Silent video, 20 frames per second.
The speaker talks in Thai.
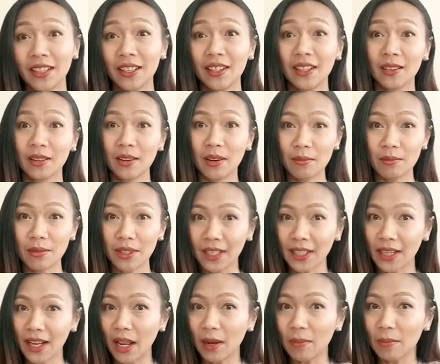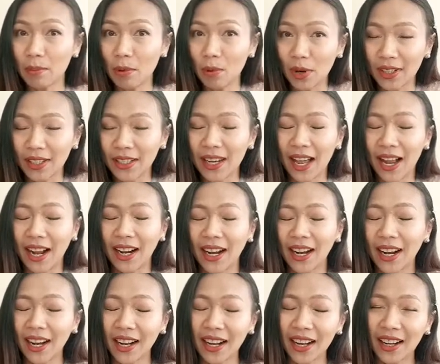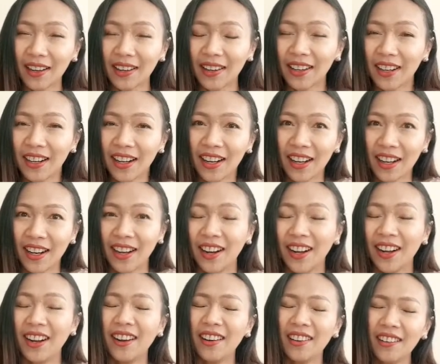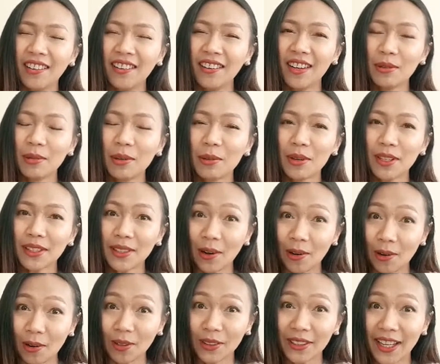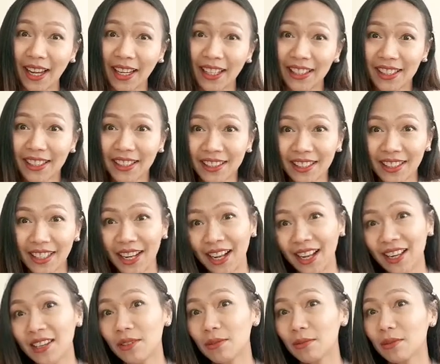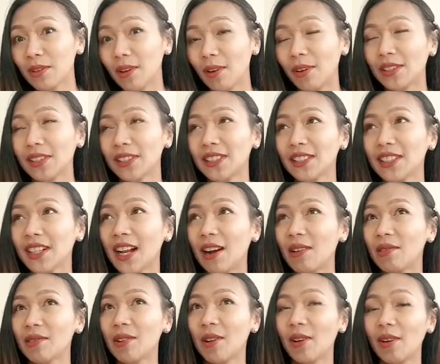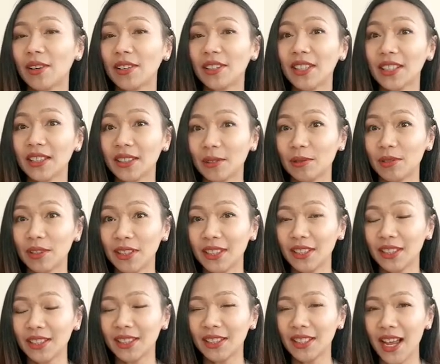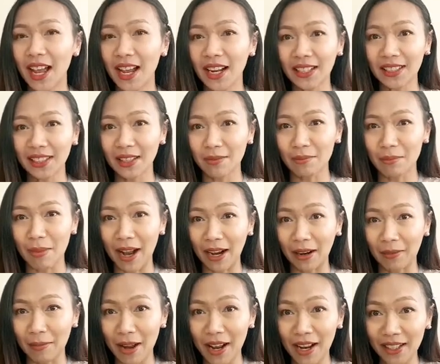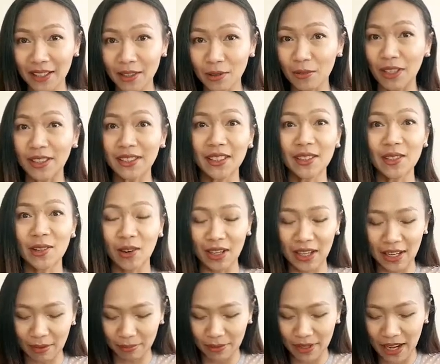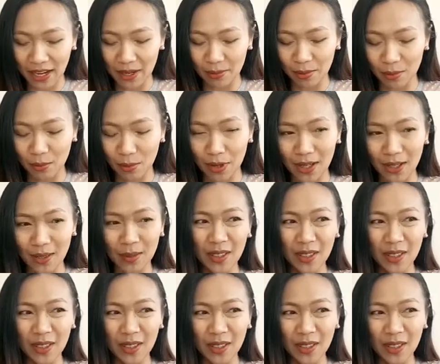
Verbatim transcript: แล้วก็มีอาการปวดหลังค่ะโอ้ยเพราะว่าท้องใหญ่ขึ้นนะคะ แล้วก่อนที่จะเข้านอนเนี่ย เดี๋ยวนี้ยากลำบากมากเลยกว่าจะนอนหลับได้ เพราะว่า